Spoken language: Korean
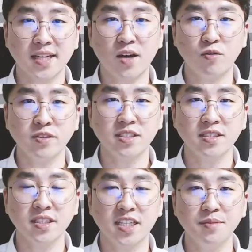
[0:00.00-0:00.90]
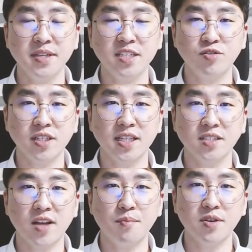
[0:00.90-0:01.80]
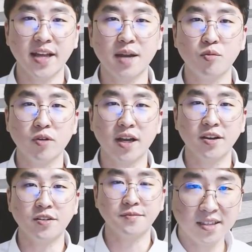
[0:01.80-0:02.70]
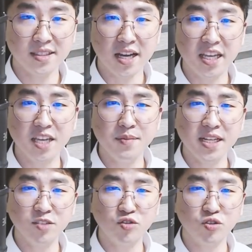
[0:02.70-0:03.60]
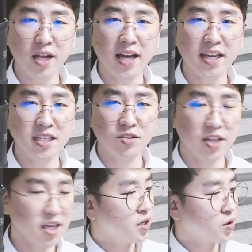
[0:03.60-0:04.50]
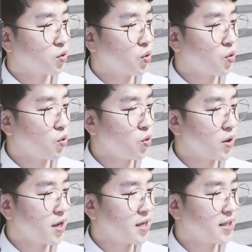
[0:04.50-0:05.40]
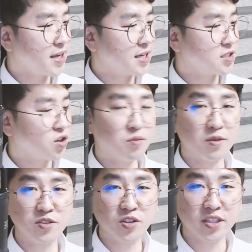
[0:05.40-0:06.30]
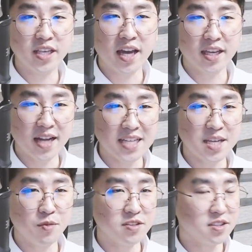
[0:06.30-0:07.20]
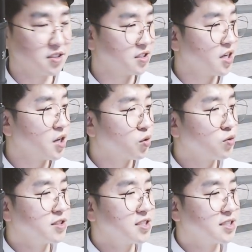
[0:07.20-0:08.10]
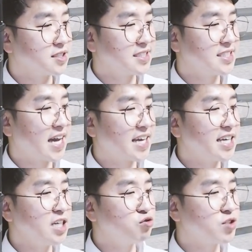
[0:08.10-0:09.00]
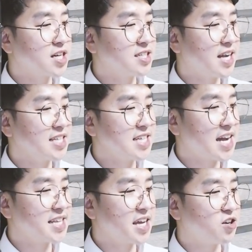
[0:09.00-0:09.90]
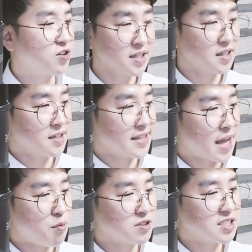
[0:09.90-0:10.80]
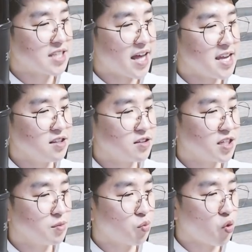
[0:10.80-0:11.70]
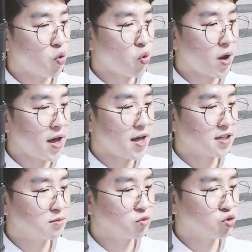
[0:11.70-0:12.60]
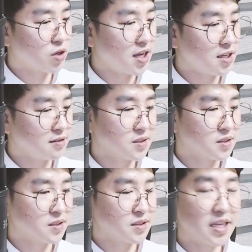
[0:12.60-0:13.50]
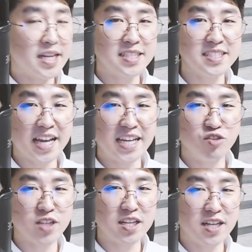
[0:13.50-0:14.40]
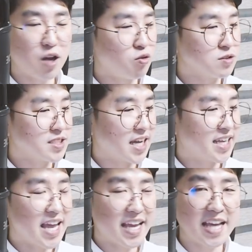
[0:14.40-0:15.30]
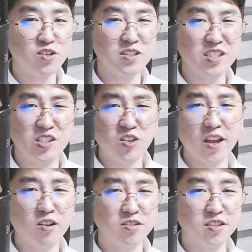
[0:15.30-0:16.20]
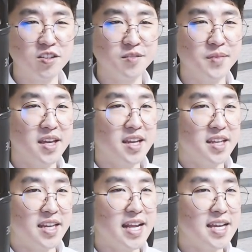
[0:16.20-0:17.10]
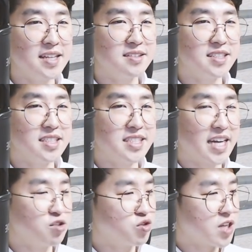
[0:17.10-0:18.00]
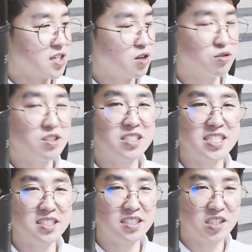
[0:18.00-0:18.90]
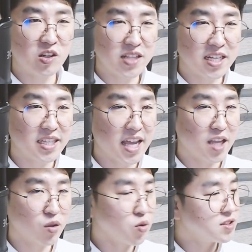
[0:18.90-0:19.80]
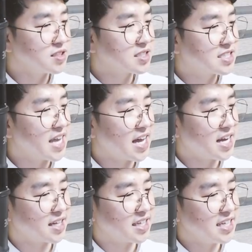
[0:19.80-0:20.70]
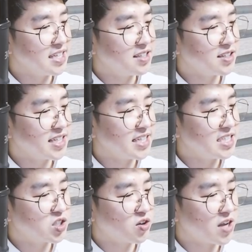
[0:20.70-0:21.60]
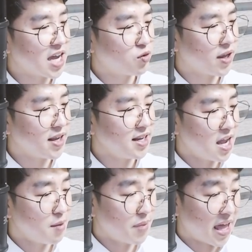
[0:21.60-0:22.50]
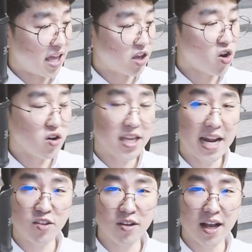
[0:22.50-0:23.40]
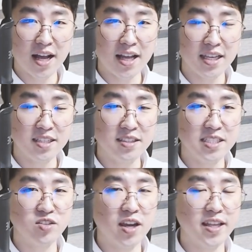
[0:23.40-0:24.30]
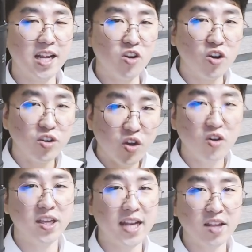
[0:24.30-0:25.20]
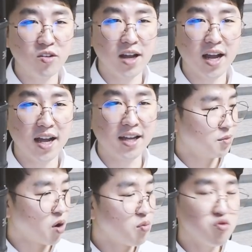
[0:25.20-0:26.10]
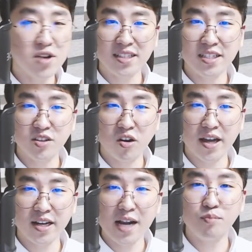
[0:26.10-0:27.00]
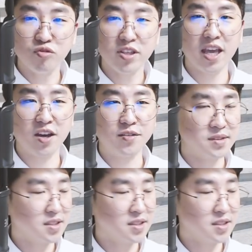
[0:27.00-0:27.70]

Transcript: 자, 오늘은 기밀주에 대해서 한번 알아볼까요? 자, 기밀주를 하기 이전에 토에 대해서 먼저 이야기를 하자면은 토는 자기 주장을 하지 않아요. 나머지 사행들인 목화, 금수가 얘네들은 자기 주장을 하고 자기의 개성을 드러내거든요. 얘네들이 자기 주장을 하고 특징을 드러낼 때 토는 그냥 이들이 있어야 될 배경이라던가 이들이 있어야 될 영역이라던가 병풍 같은 역할을 할 뿐이에요.